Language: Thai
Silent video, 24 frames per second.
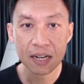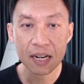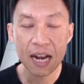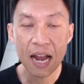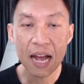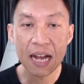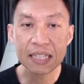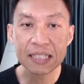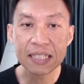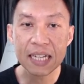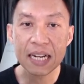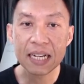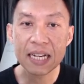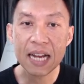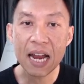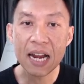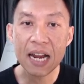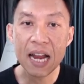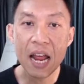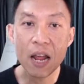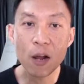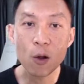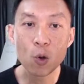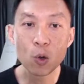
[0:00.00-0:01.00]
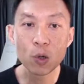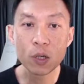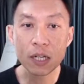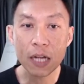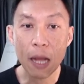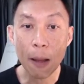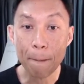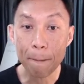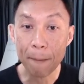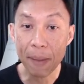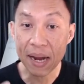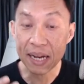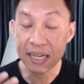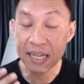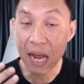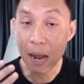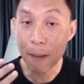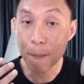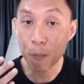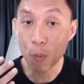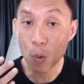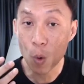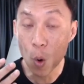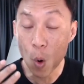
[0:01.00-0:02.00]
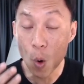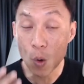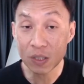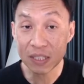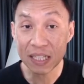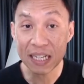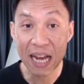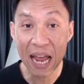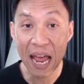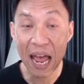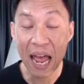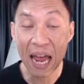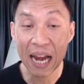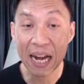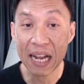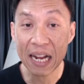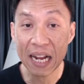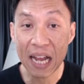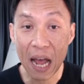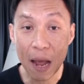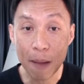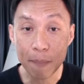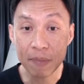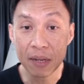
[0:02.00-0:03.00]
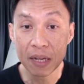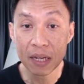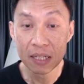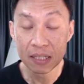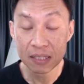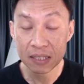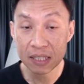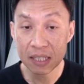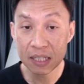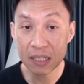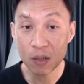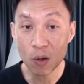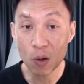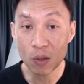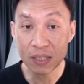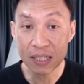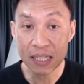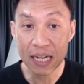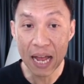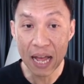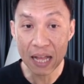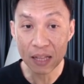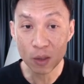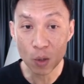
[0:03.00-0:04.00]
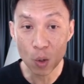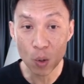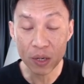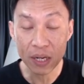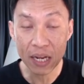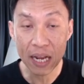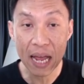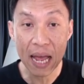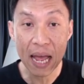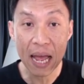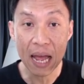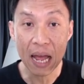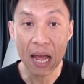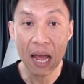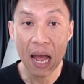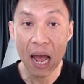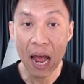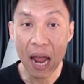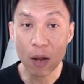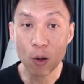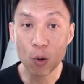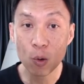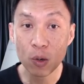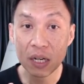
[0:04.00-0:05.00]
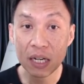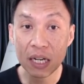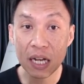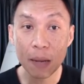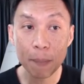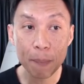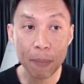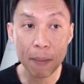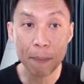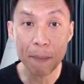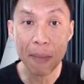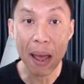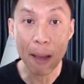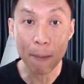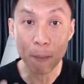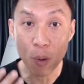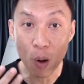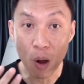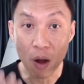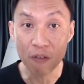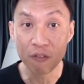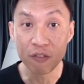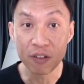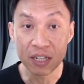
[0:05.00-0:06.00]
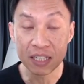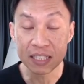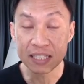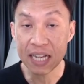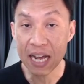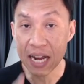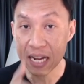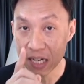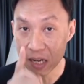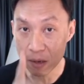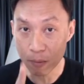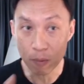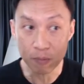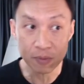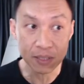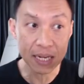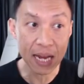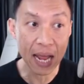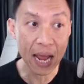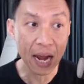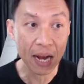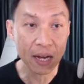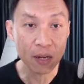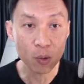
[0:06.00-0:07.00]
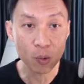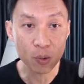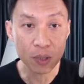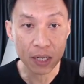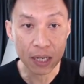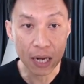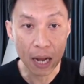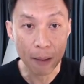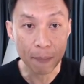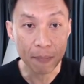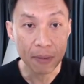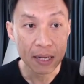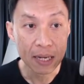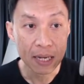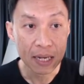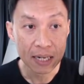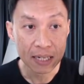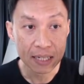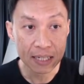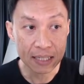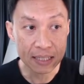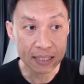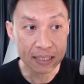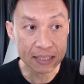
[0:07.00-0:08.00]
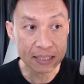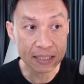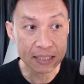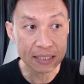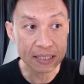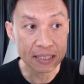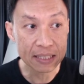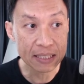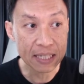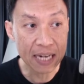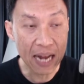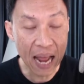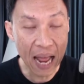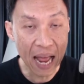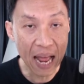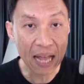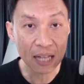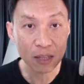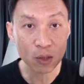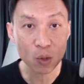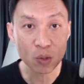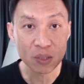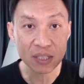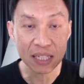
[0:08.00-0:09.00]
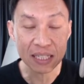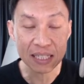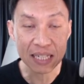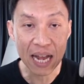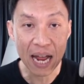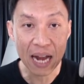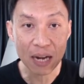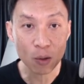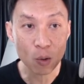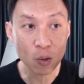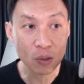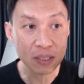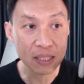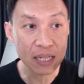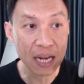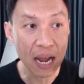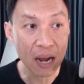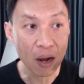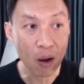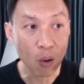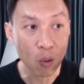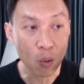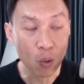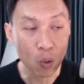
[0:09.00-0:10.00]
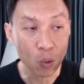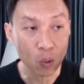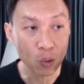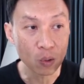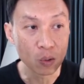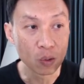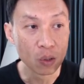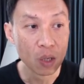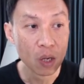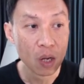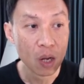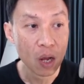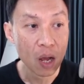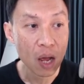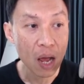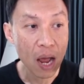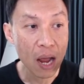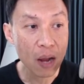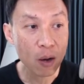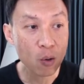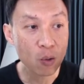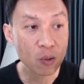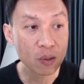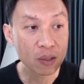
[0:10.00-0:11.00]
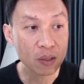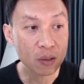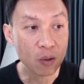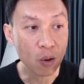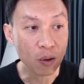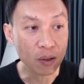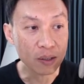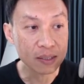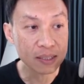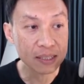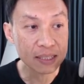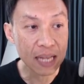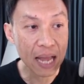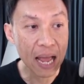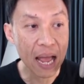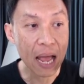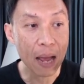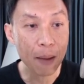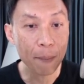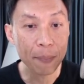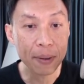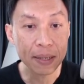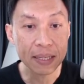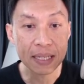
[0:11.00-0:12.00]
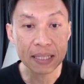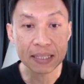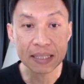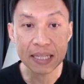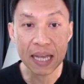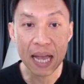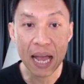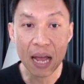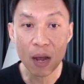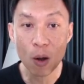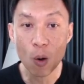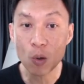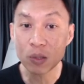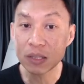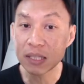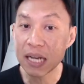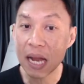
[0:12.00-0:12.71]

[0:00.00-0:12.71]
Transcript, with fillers: หลังจากนั้นให้คุณกลับไปทำโฆษณานะครับซึ่งโฆษณาตัวนี้ให้คุณเลือกเป็นแบบ conversion เดี๋ยวผมแสดงให้ดูนะครับนี่คือหน้าตัวจัดการโฆษณาของคุณให้คุณกดสร้างเพื่อจะสร้างโฆษ